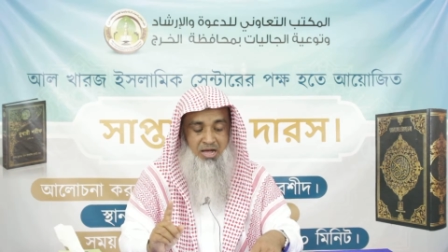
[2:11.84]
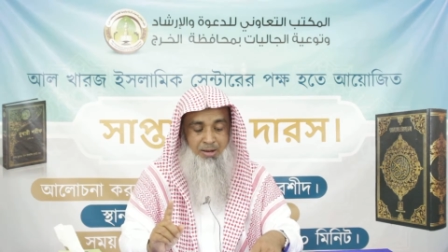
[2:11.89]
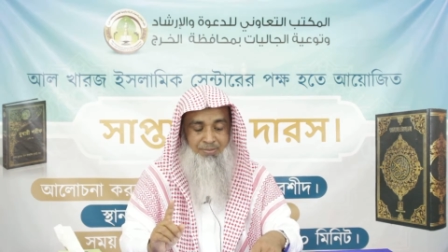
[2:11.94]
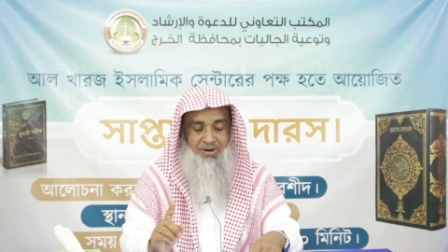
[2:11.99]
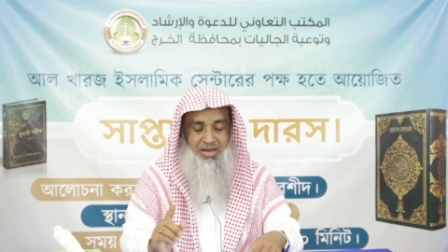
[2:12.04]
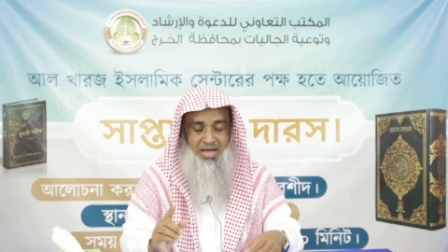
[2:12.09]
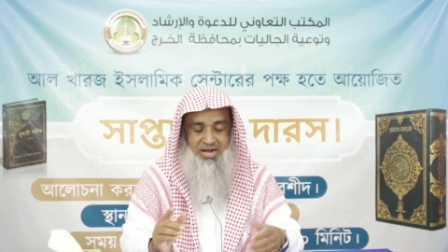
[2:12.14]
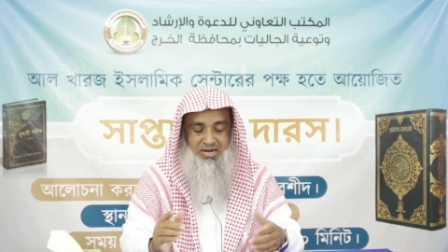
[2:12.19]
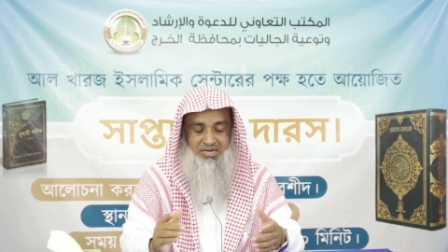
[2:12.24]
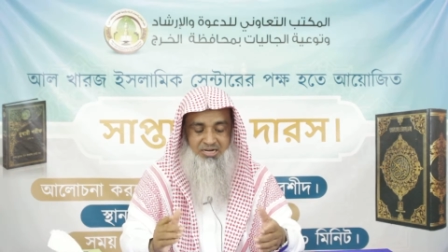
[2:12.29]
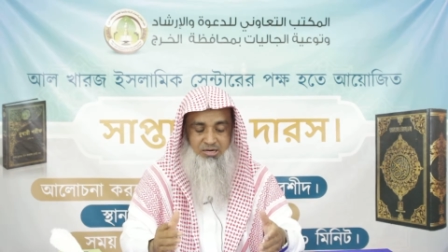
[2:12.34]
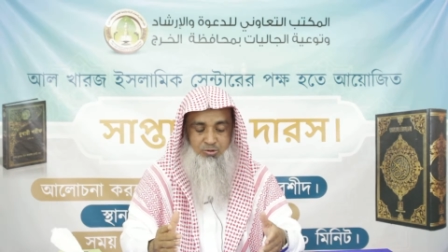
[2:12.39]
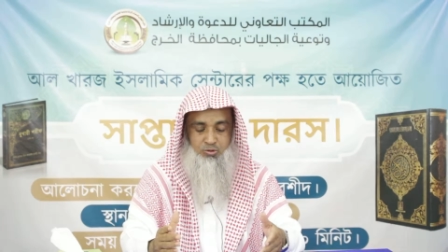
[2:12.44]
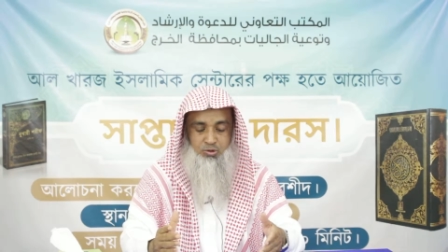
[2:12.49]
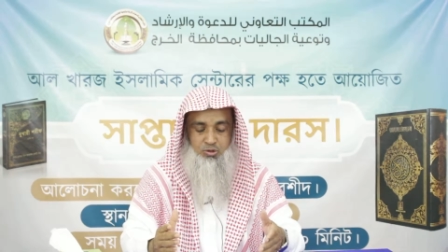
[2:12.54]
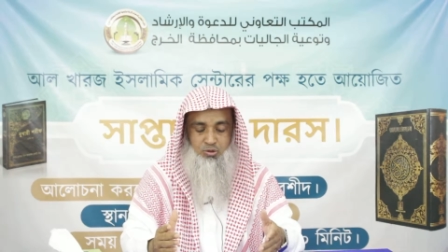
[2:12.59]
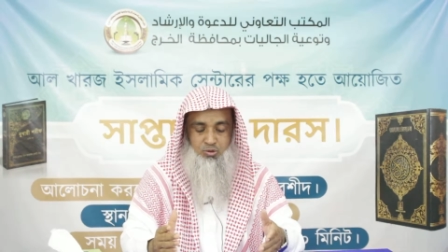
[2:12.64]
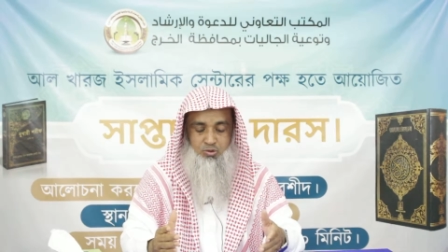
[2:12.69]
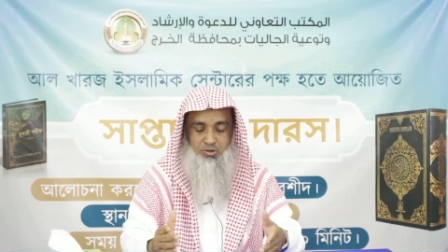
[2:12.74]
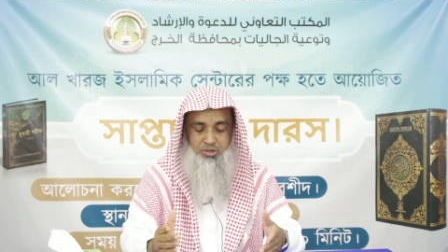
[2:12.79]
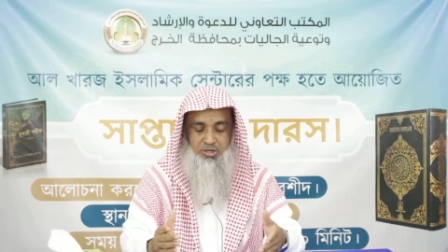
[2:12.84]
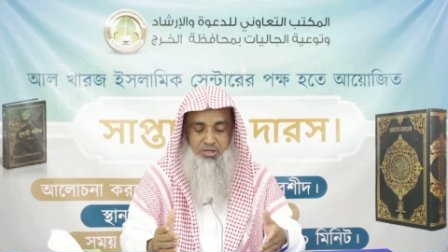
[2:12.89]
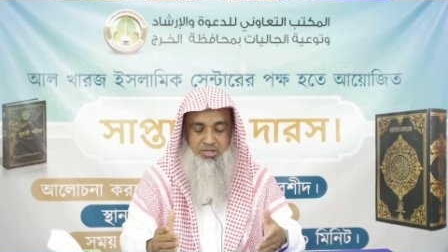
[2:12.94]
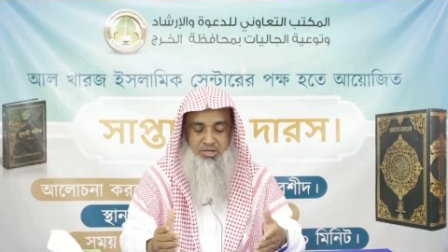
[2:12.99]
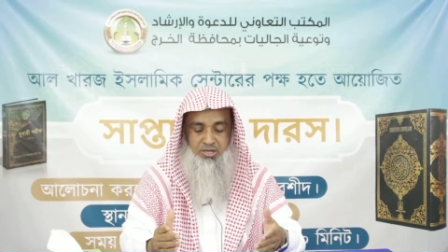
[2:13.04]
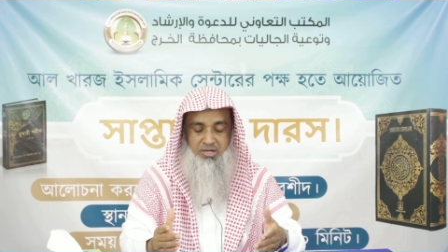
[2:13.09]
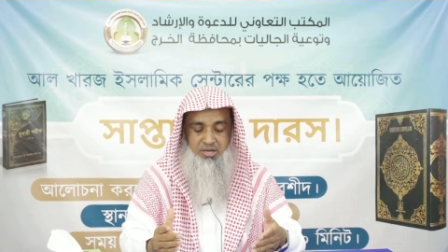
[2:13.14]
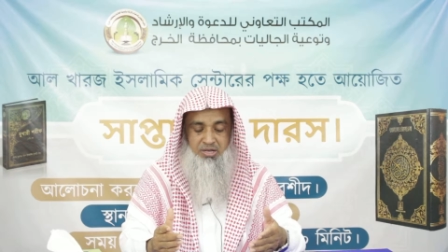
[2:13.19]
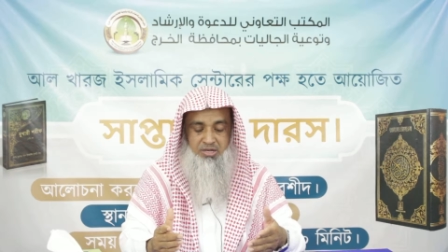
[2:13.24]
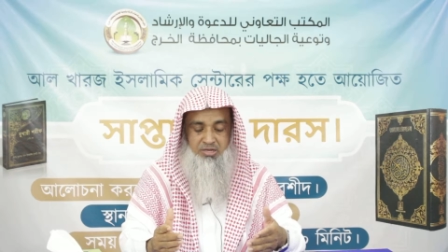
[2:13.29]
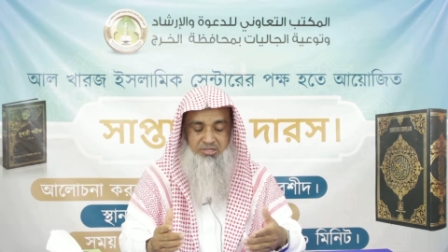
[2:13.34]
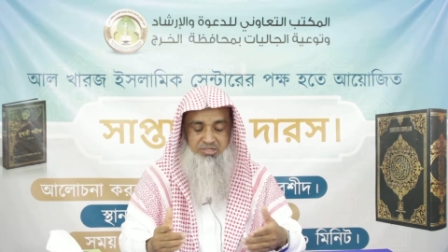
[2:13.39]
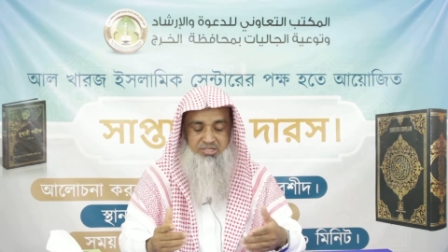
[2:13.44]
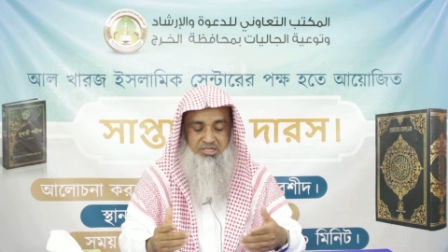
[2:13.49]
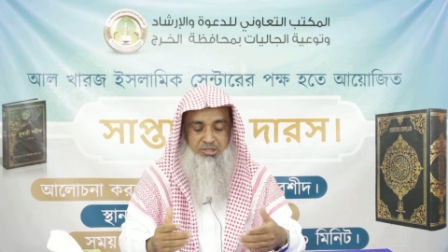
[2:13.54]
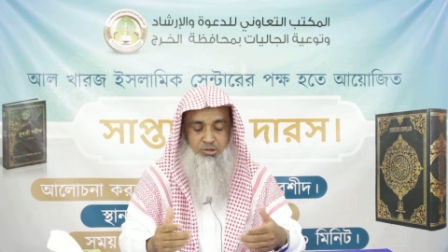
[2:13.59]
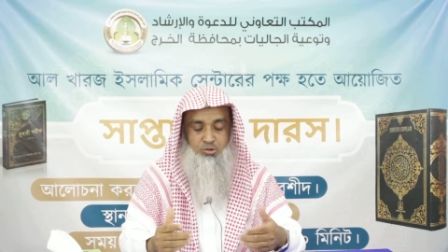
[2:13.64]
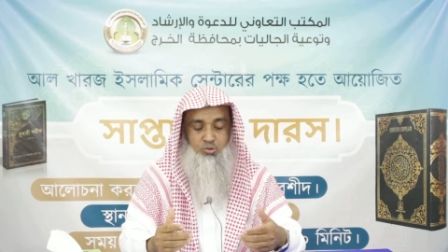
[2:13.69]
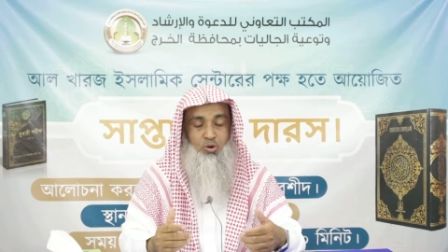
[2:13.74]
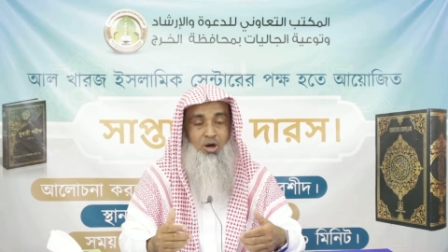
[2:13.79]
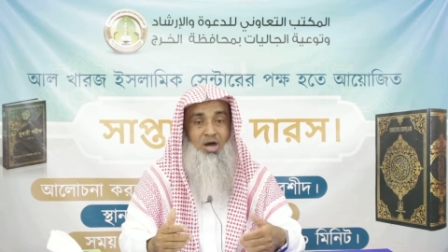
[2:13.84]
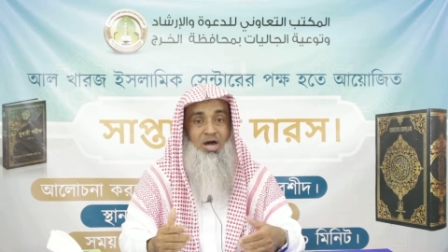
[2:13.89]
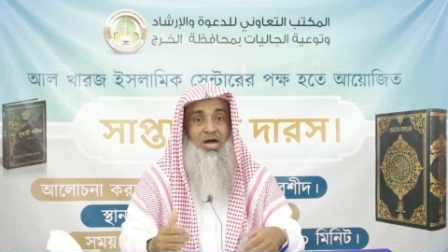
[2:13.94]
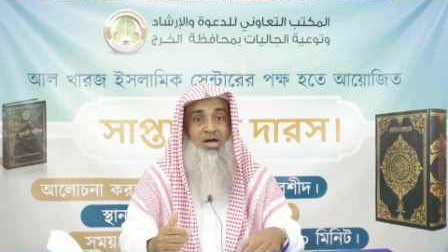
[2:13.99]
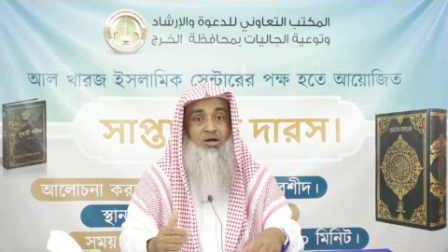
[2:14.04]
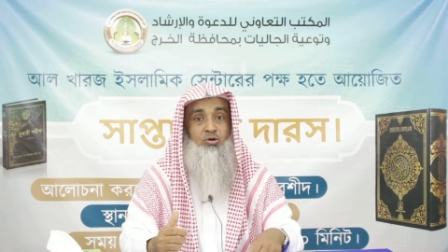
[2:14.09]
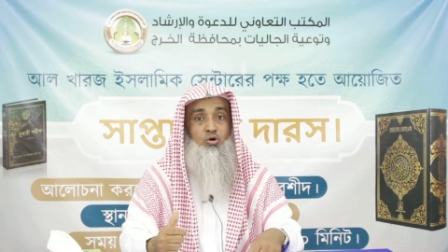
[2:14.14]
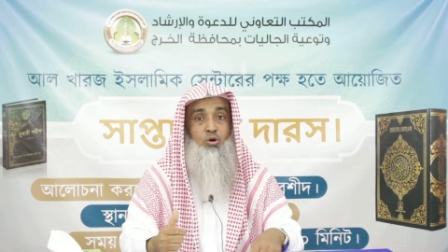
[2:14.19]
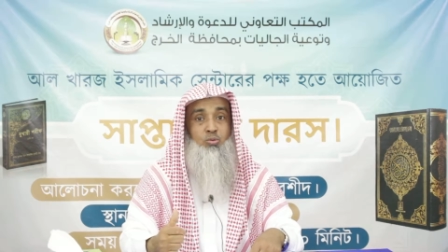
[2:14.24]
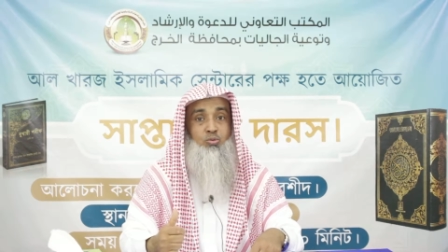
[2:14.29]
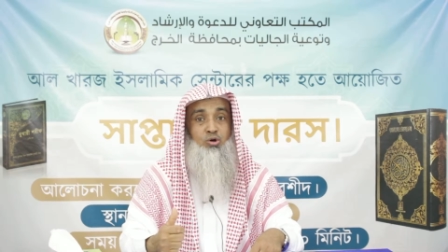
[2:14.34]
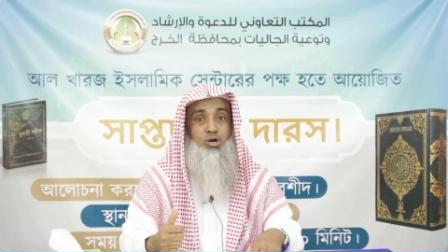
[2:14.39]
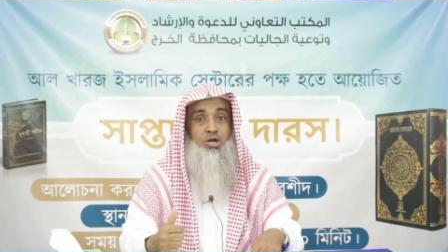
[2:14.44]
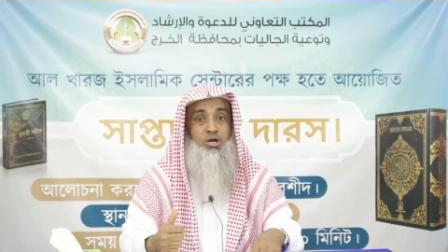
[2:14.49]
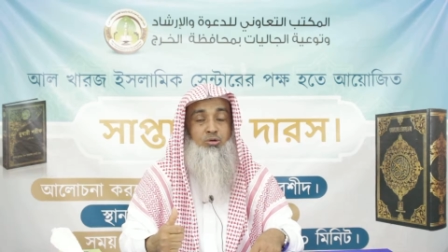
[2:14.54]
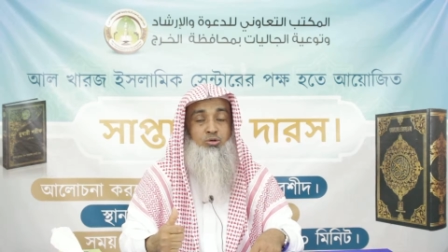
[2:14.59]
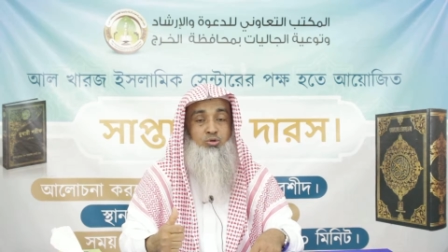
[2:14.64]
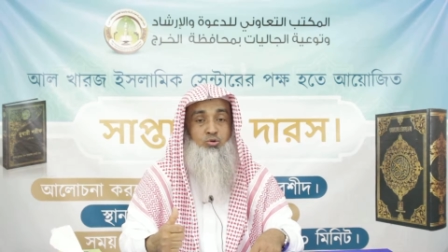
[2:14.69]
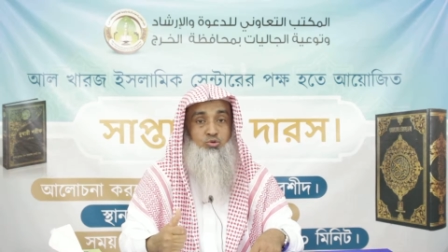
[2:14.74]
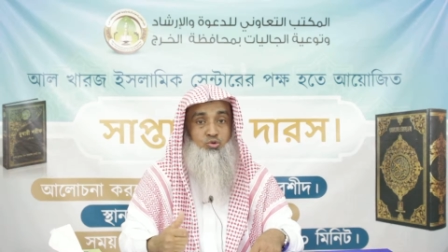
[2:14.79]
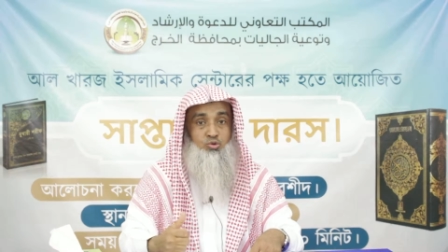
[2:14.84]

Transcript: আমরা আরেকটা ক্ষতি হলো যে যে দোয়া কবুলের